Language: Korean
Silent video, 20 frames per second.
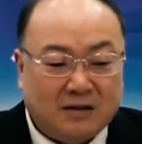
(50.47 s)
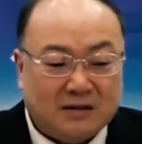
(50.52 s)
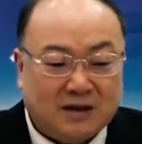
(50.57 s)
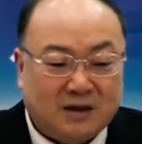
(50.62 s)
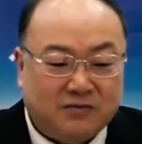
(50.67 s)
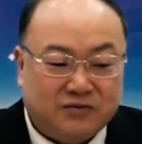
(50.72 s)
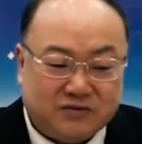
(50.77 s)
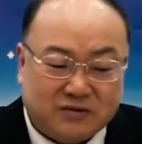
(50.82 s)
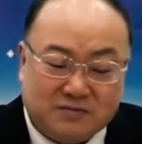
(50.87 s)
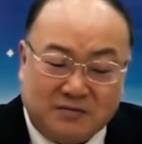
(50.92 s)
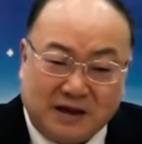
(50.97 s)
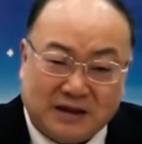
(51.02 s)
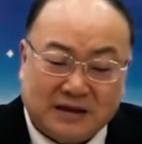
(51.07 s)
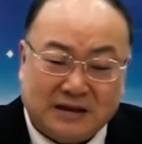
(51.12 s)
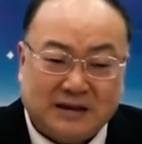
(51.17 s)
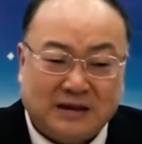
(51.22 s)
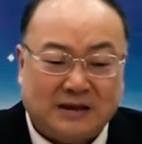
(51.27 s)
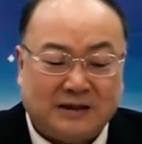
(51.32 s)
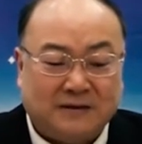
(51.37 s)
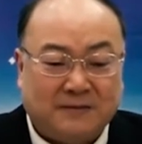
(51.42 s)
자, 무슨
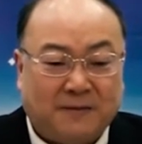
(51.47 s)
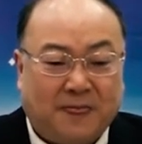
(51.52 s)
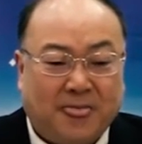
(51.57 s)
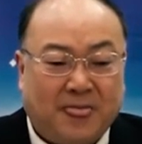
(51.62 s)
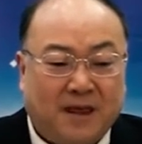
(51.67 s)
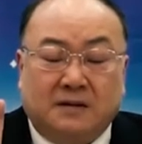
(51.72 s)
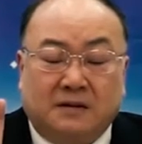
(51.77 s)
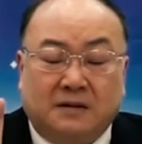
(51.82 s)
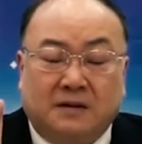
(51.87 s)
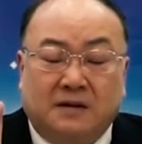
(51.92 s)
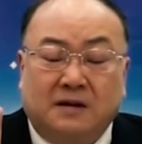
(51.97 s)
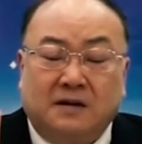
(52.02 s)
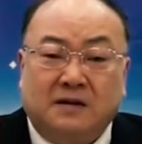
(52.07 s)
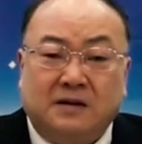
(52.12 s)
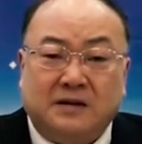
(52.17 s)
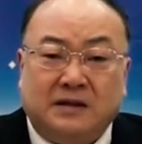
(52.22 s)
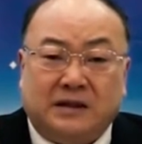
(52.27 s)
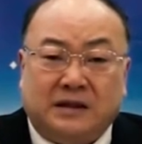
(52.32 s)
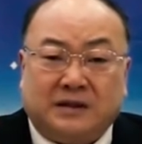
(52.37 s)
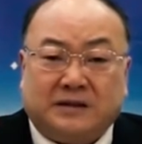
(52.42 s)
말이냐?
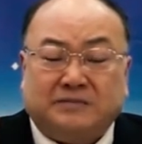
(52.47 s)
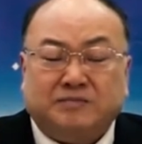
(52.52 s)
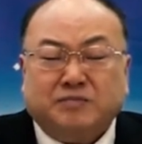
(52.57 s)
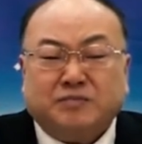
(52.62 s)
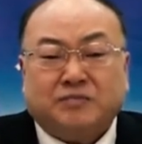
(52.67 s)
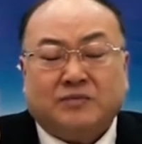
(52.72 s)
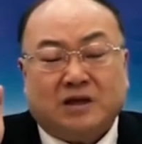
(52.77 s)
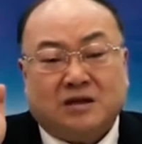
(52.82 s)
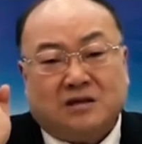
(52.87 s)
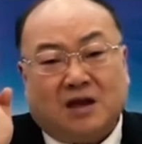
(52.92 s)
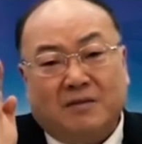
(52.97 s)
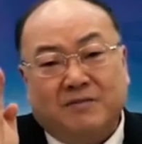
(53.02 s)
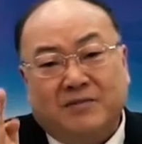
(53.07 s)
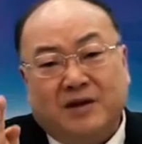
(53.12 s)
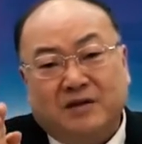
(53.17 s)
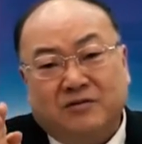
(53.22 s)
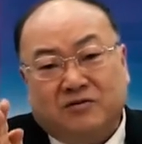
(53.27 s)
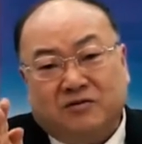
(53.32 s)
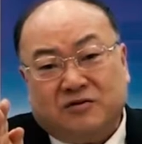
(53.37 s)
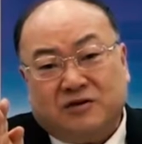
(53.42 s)
1년이
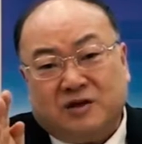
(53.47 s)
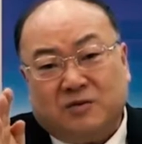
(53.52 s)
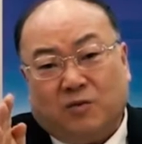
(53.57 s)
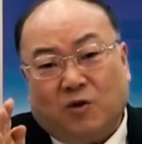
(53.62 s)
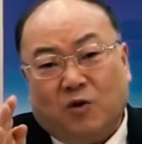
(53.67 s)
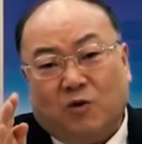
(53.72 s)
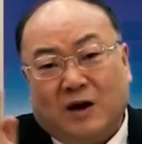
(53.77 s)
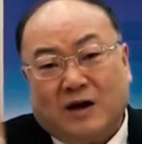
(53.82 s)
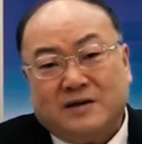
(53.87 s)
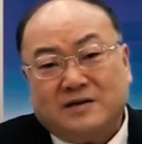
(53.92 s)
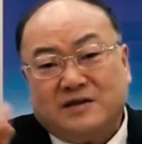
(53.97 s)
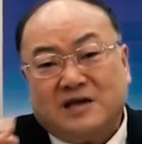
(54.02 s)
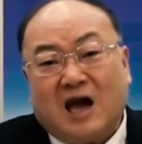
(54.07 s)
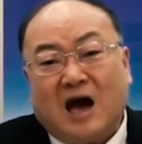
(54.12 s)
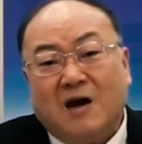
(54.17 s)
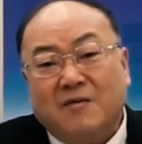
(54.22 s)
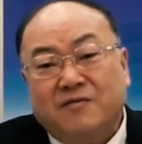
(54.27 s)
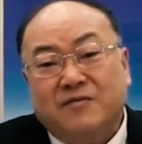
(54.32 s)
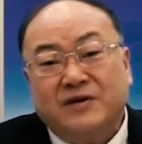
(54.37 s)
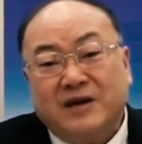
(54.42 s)
365와
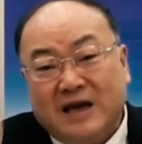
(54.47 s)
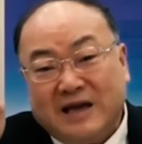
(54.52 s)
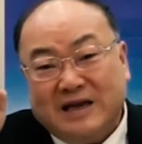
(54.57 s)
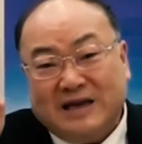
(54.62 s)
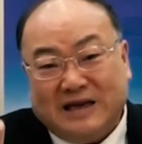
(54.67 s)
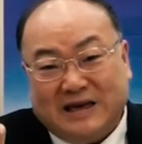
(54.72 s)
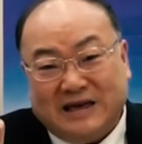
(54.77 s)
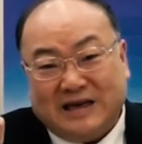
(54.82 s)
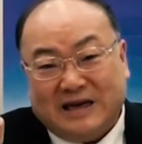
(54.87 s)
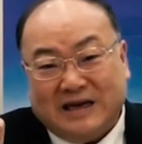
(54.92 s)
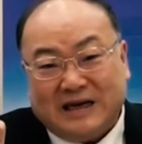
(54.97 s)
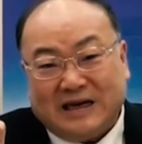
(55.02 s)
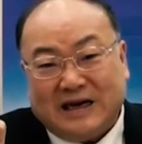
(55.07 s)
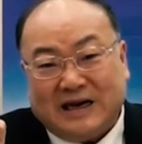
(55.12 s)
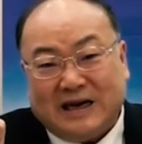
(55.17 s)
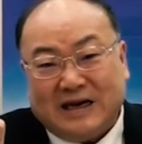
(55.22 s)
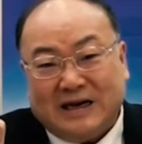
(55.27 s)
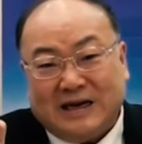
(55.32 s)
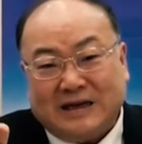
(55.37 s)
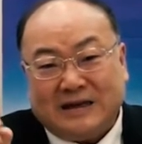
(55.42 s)
4분의
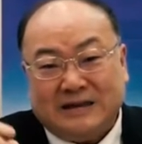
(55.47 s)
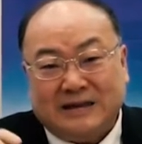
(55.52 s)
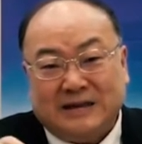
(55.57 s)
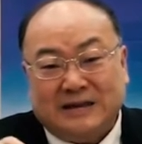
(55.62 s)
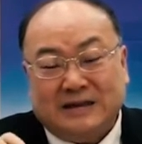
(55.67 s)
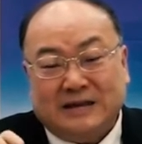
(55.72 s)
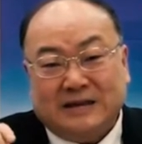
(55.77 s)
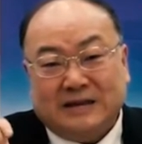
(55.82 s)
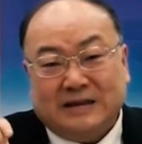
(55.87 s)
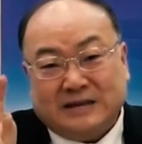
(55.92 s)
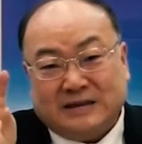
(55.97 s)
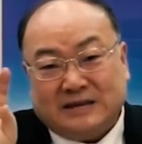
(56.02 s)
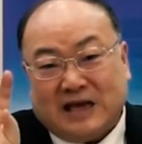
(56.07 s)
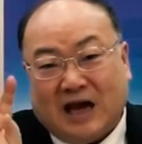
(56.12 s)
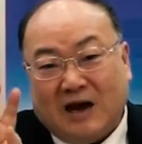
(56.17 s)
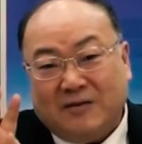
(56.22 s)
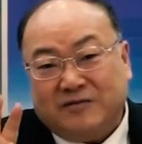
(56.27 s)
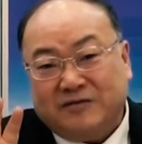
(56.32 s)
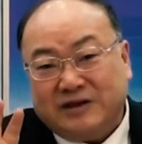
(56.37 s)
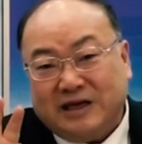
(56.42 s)
1일이니까
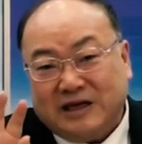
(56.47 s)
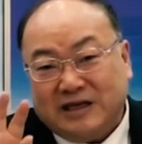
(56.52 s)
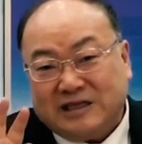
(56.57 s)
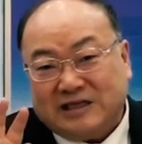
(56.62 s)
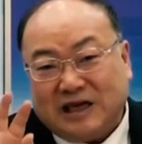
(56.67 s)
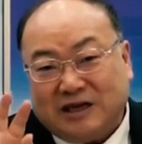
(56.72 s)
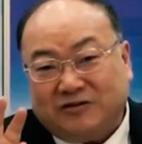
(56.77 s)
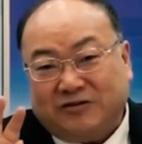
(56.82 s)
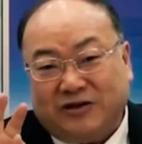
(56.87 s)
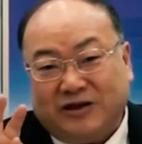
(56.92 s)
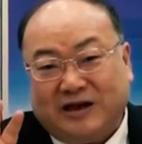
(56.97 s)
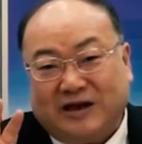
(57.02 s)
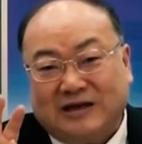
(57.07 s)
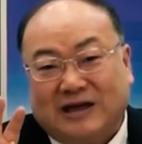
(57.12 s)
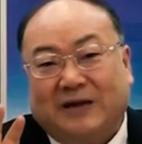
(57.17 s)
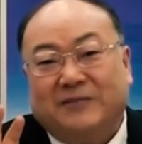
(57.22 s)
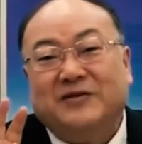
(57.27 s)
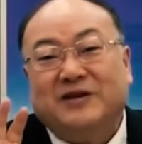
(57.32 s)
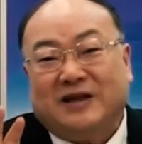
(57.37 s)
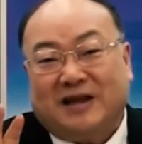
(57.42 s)
4분의 1
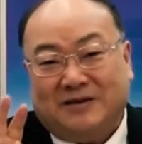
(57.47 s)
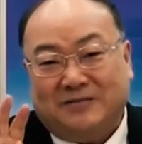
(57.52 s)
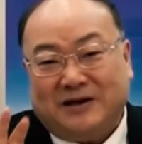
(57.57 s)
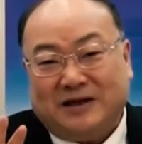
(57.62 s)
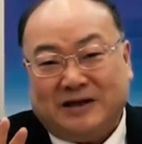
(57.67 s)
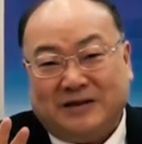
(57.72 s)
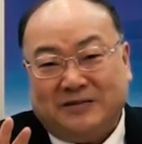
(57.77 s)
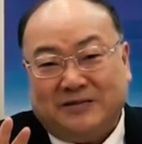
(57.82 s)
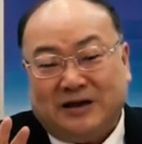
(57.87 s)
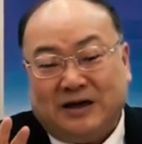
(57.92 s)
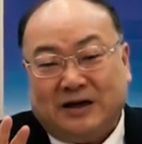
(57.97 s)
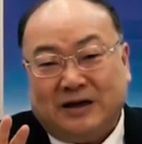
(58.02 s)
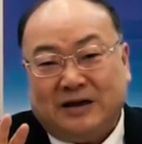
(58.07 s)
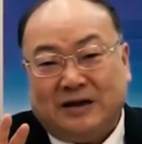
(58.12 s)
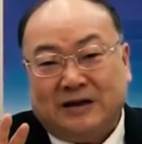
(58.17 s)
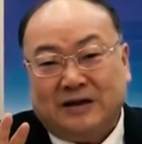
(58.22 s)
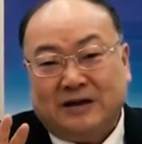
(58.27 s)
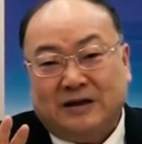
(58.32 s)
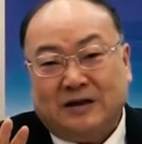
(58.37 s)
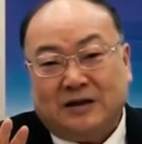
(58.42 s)
짜투리가 남는단
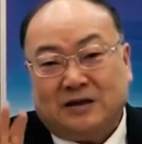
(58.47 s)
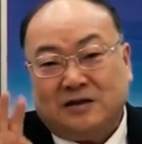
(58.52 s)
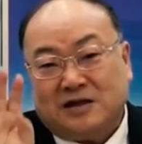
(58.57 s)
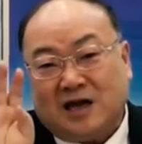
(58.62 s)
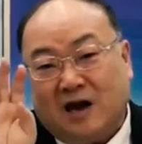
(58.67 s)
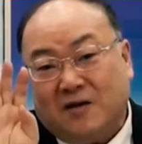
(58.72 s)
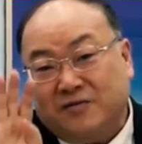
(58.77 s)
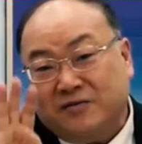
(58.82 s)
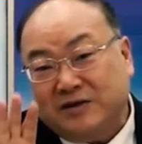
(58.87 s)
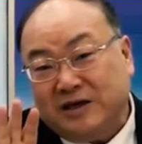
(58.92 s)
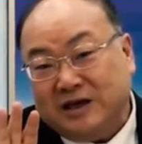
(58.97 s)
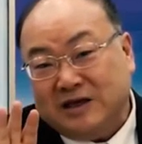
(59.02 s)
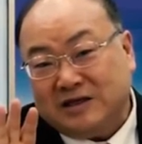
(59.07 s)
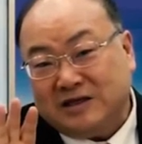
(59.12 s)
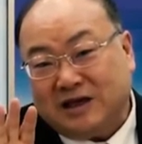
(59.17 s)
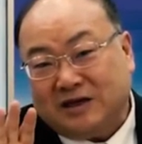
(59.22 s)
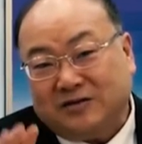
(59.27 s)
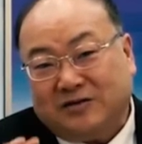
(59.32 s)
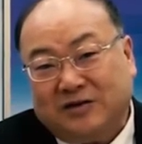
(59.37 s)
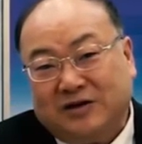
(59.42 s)
말입니다. 그 4분의
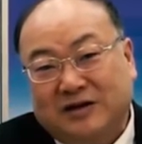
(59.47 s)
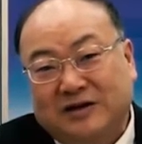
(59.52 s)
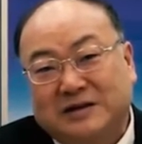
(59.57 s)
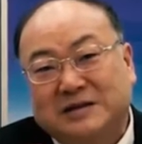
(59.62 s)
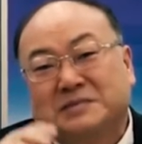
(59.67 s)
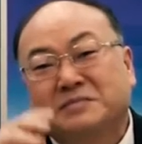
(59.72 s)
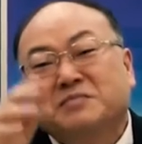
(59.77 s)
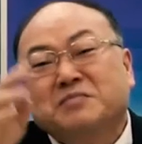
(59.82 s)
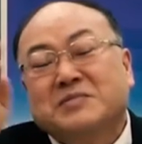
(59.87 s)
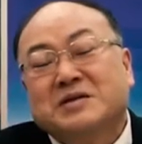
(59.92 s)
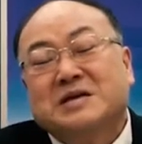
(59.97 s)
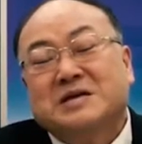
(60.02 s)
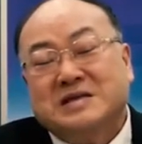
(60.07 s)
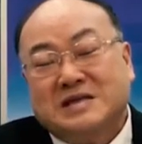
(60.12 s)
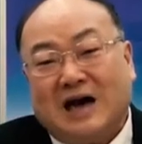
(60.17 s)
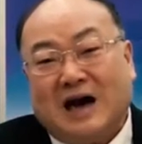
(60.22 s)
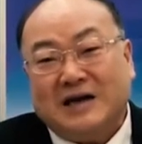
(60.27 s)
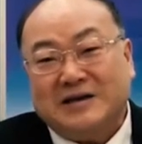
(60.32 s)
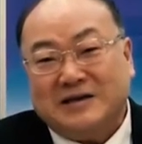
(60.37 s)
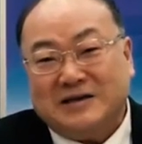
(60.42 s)
1 짜투리는
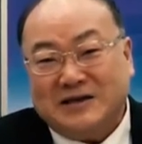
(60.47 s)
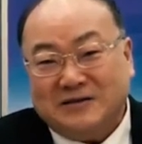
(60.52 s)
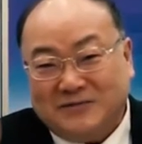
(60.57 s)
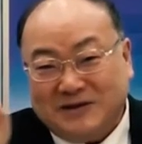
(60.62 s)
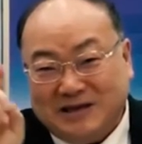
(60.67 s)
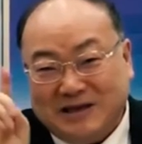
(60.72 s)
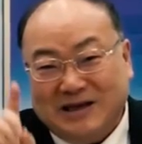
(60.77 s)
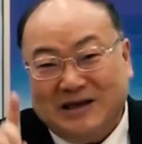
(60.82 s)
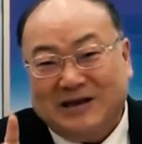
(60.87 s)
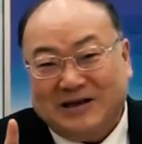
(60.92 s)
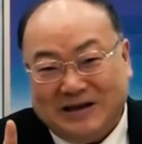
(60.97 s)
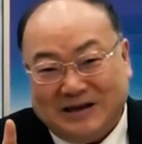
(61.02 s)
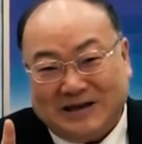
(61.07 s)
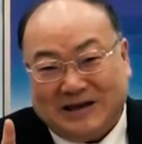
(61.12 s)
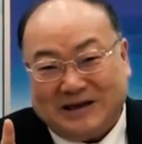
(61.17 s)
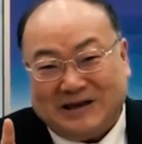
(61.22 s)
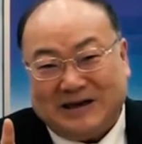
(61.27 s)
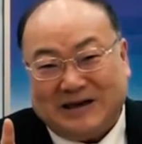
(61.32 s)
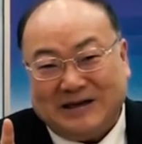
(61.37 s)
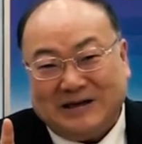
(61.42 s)
4년이면
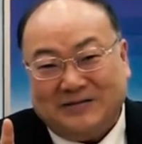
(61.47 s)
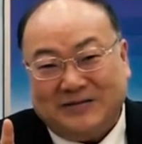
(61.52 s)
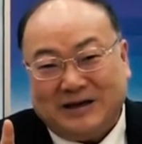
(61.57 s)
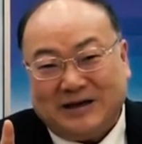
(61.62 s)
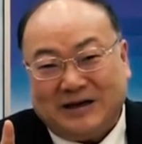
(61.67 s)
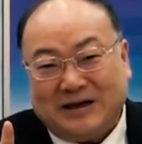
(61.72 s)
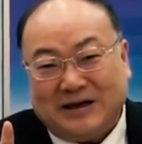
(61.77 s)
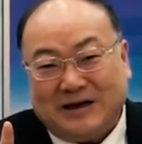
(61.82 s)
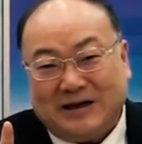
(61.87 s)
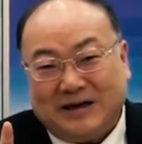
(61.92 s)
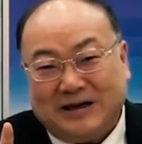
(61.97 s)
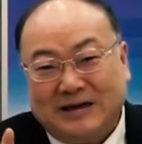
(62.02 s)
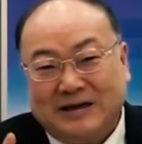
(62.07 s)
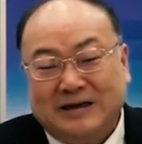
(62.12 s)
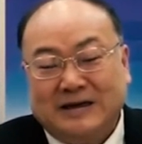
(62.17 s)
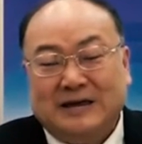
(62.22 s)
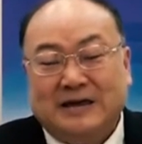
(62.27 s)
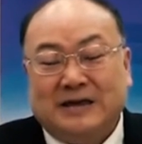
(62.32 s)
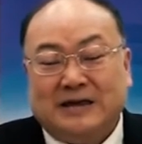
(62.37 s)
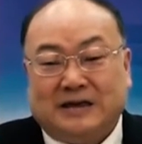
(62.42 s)
1년이 될 거 아닙니까?
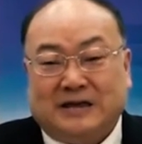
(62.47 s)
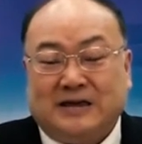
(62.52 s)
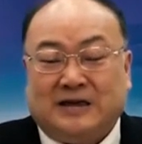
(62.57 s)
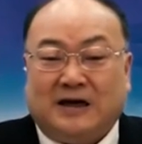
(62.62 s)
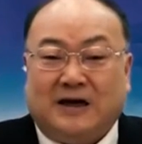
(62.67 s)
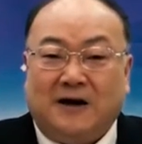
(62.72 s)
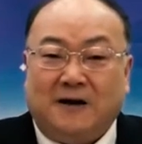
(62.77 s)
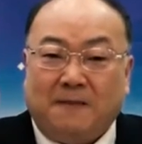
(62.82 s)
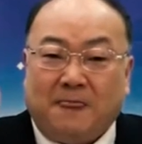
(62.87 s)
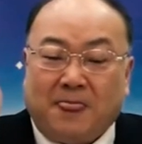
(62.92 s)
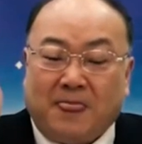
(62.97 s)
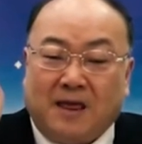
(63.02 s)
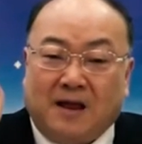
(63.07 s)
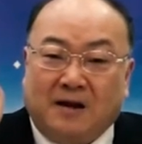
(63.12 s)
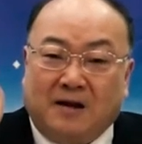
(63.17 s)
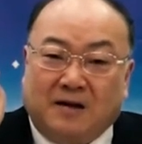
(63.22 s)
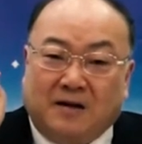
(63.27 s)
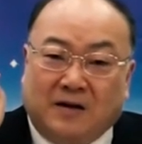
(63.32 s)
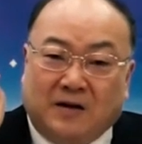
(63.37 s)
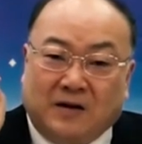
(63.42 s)
그러니까
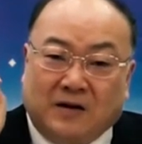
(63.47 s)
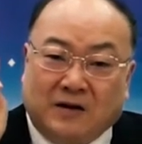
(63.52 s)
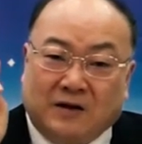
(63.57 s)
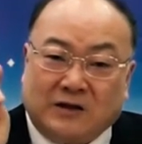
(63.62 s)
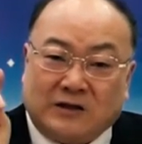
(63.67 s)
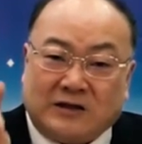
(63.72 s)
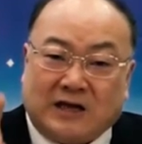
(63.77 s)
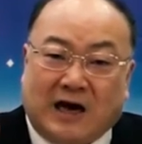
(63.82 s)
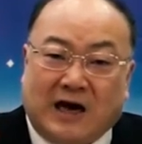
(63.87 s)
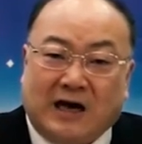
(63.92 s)
어,